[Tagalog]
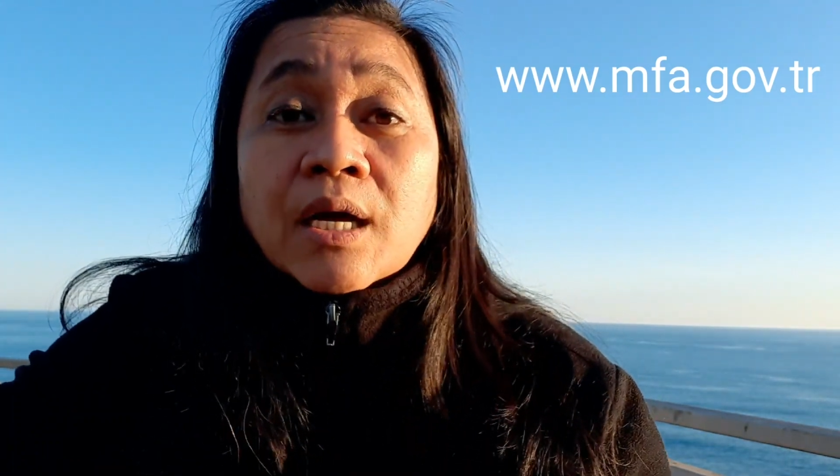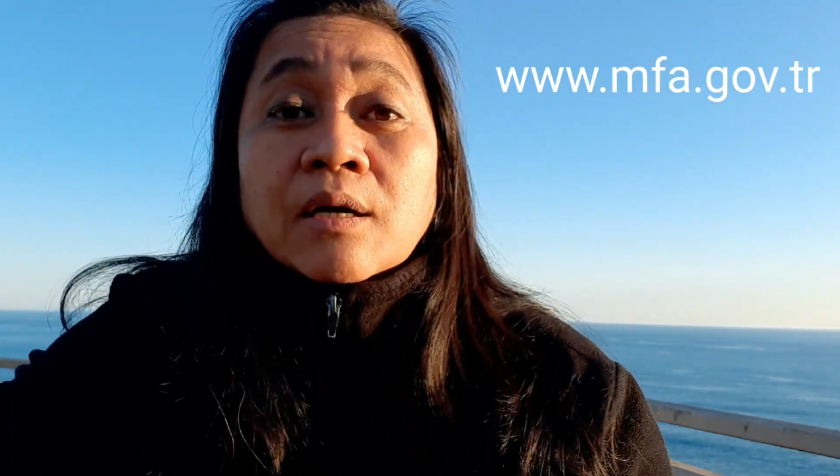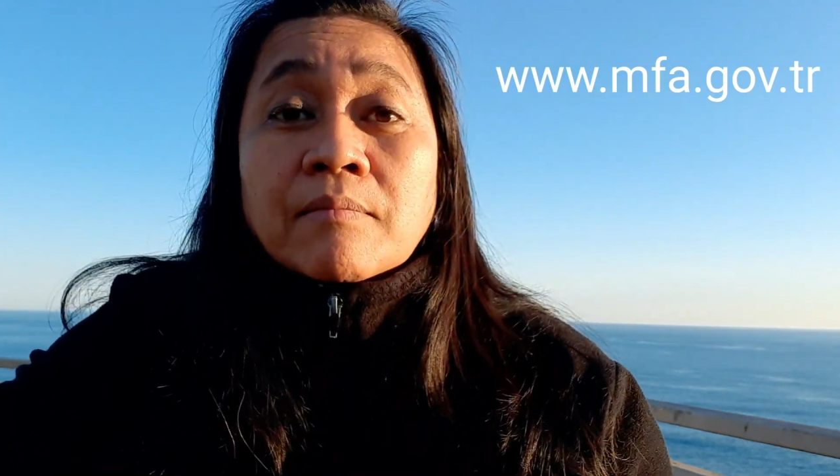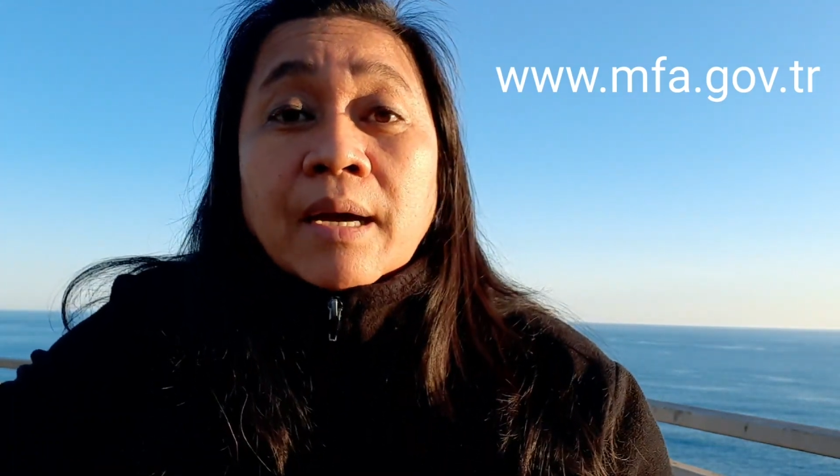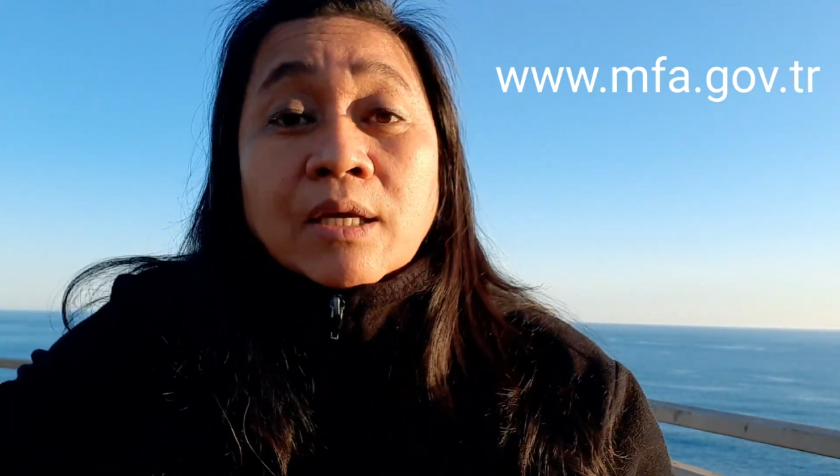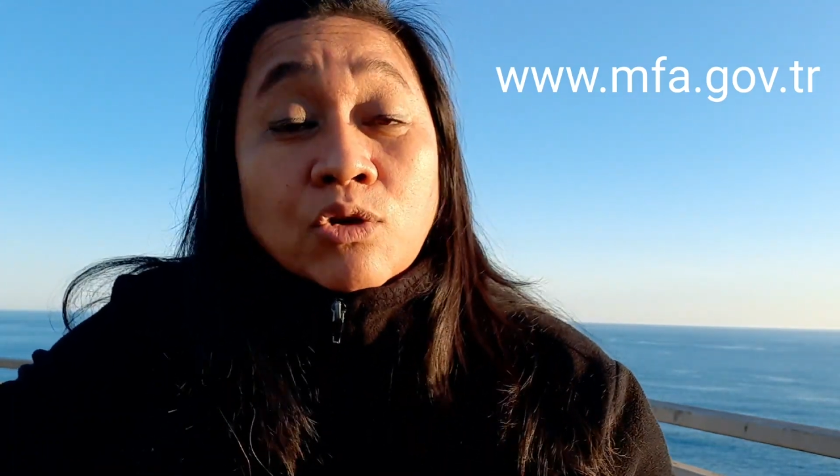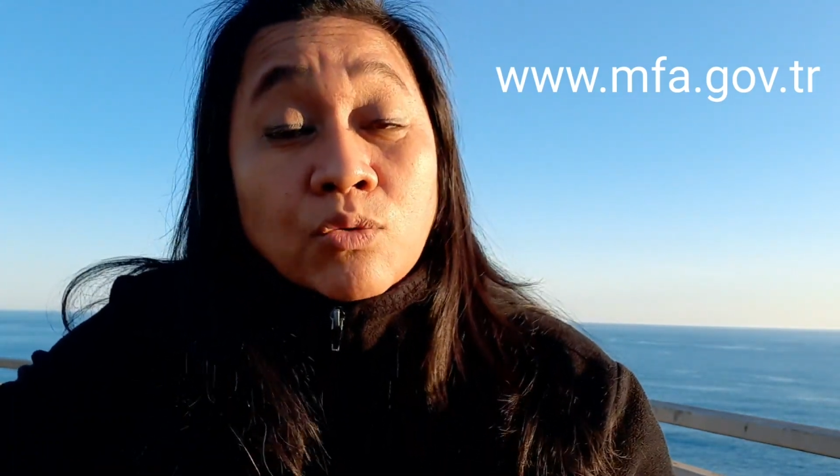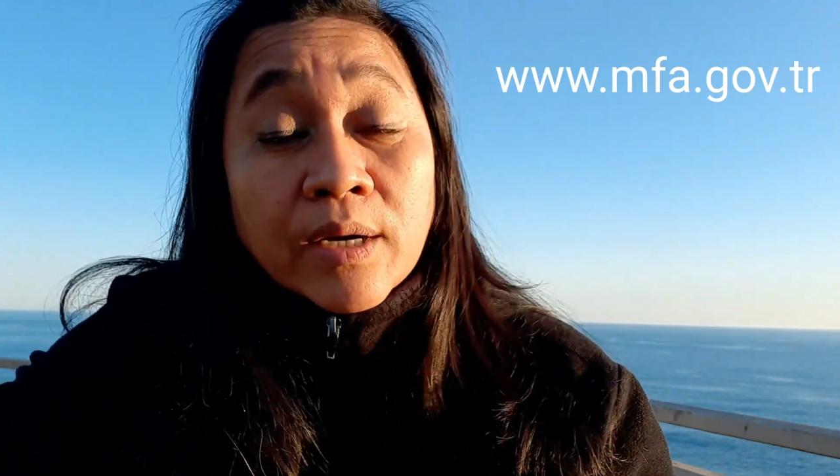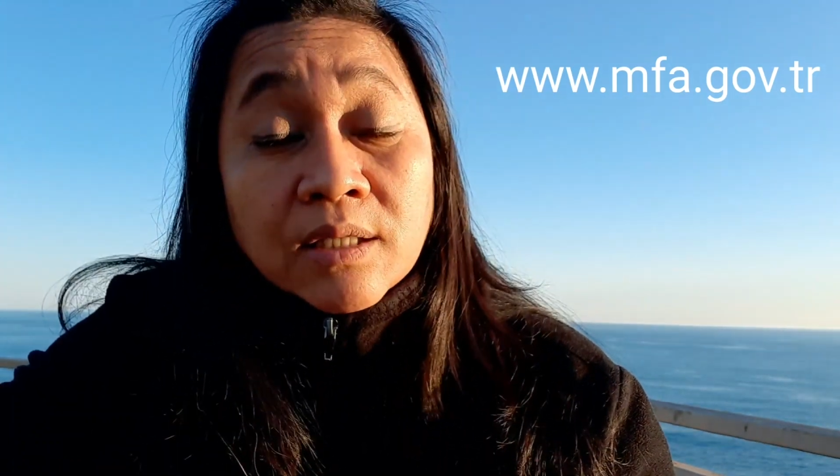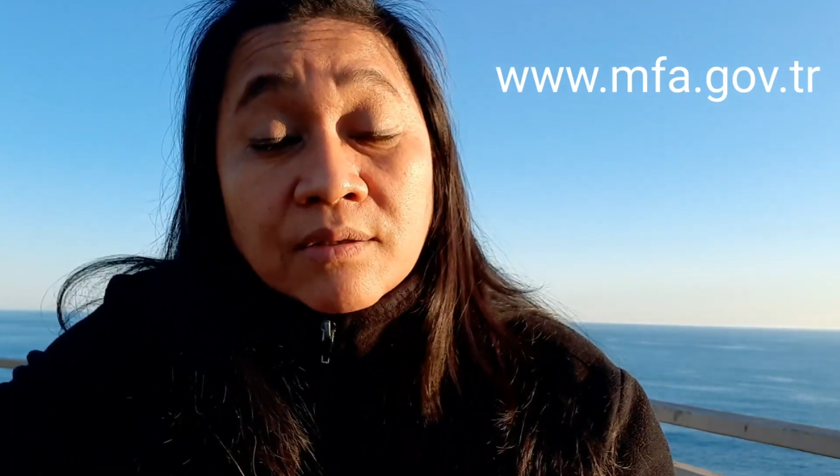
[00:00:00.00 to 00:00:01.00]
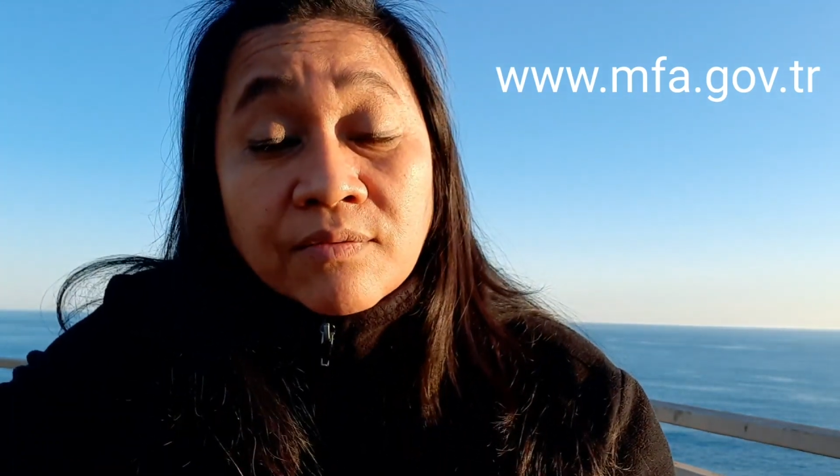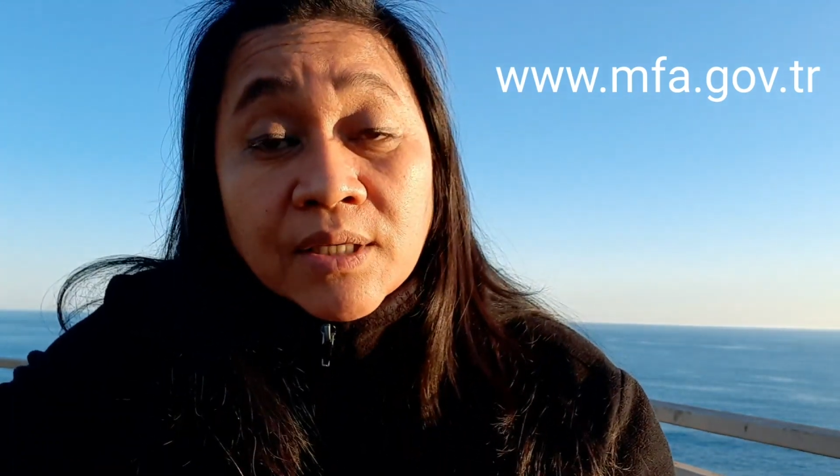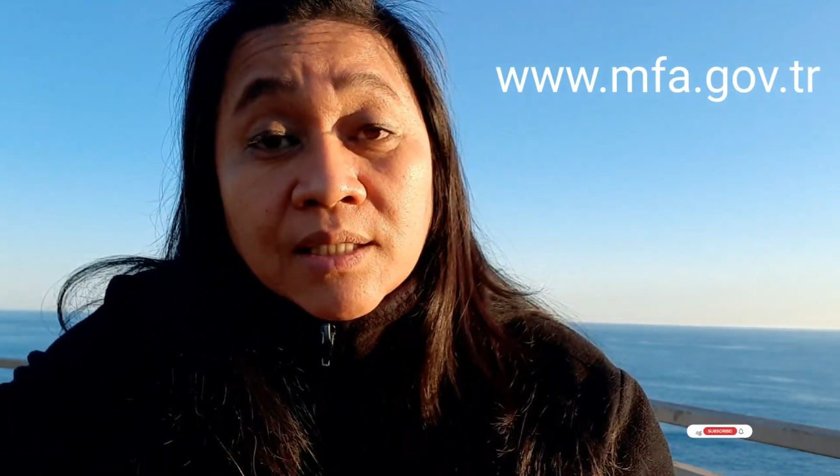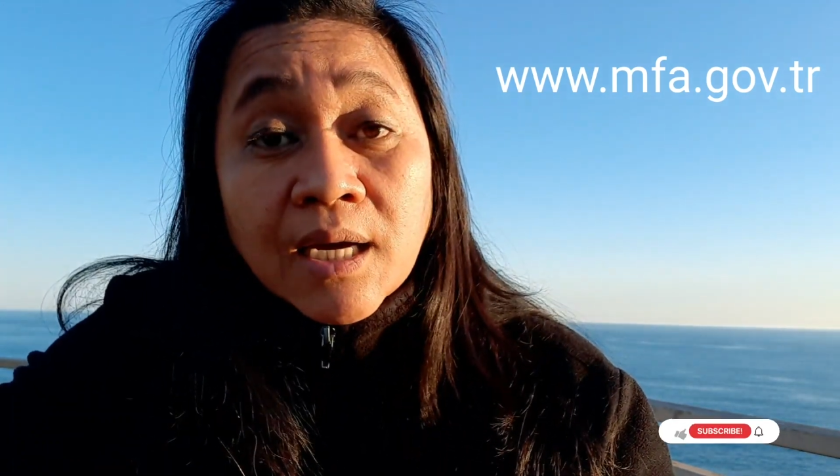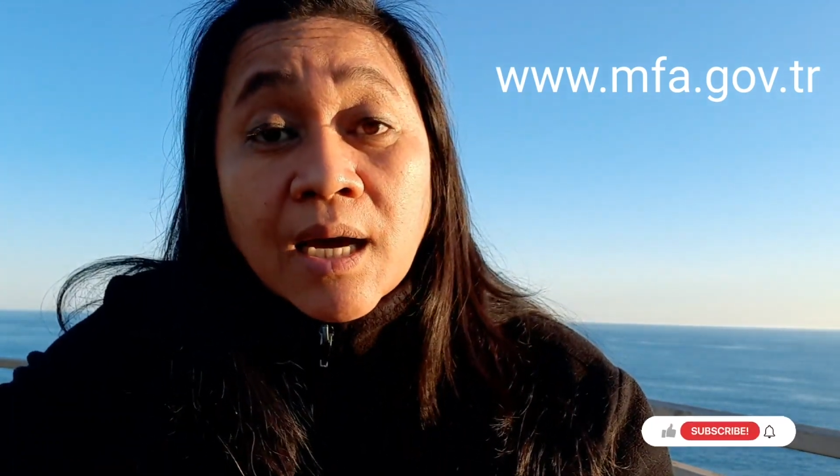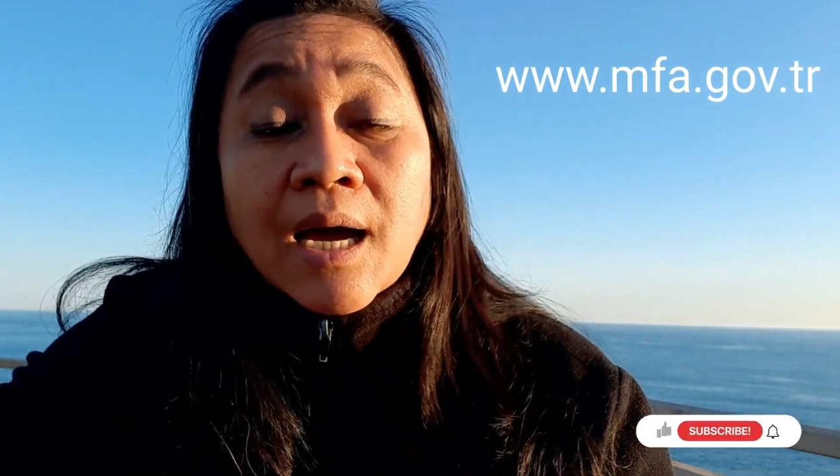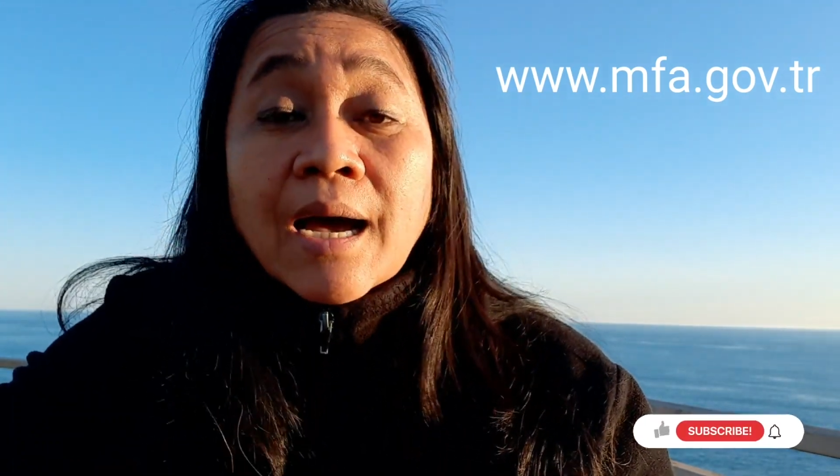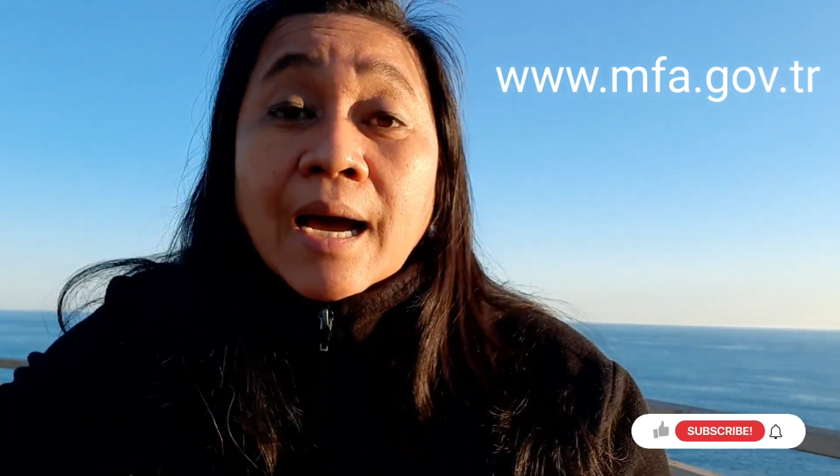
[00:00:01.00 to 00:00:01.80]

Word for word: ng may US visa